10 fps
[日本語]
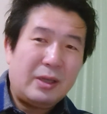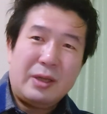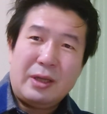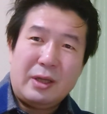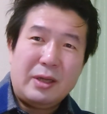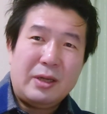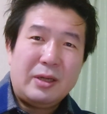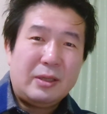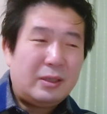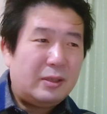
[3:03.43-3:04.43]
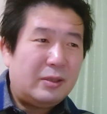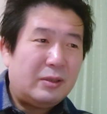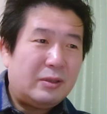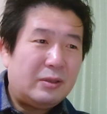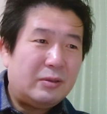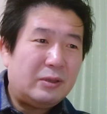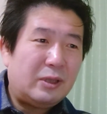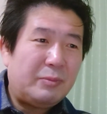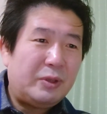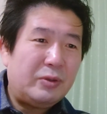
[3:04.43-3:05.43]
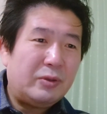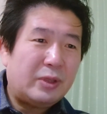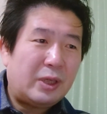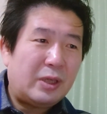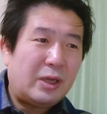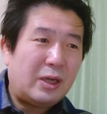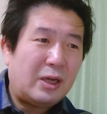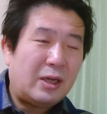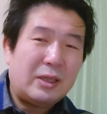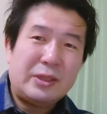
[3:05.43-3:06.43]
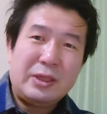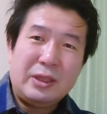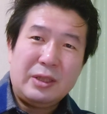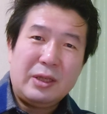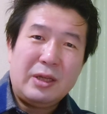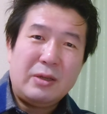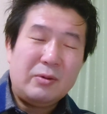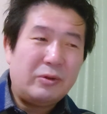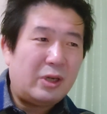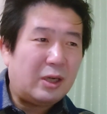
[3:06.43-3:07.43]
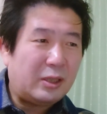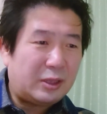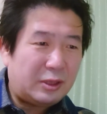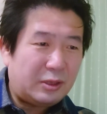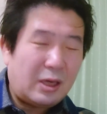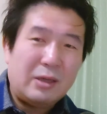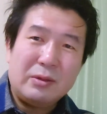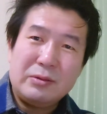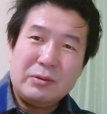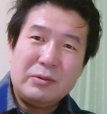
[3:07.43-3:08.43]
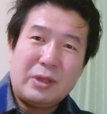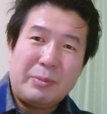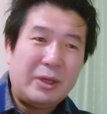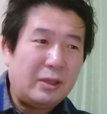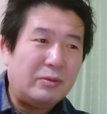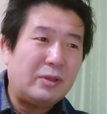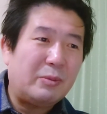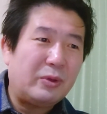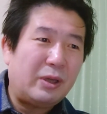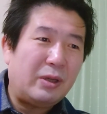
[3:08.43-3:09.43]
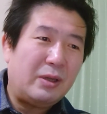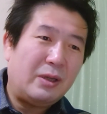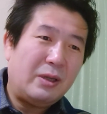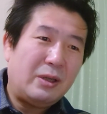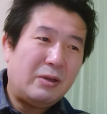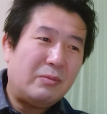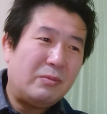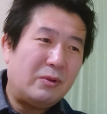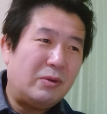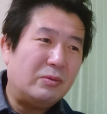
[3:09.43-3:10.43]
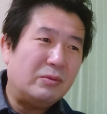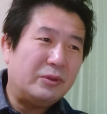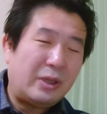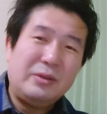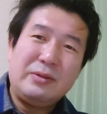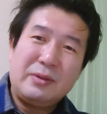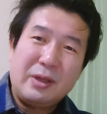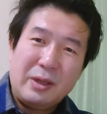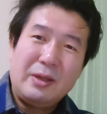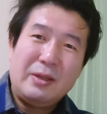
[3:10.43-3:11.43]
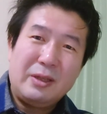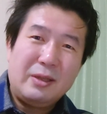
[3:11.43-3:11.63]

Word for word: えー、海老蔵さんが赤だし、ね、俺は赤だししか食べないって言ってもね、もううるさいって言ってね、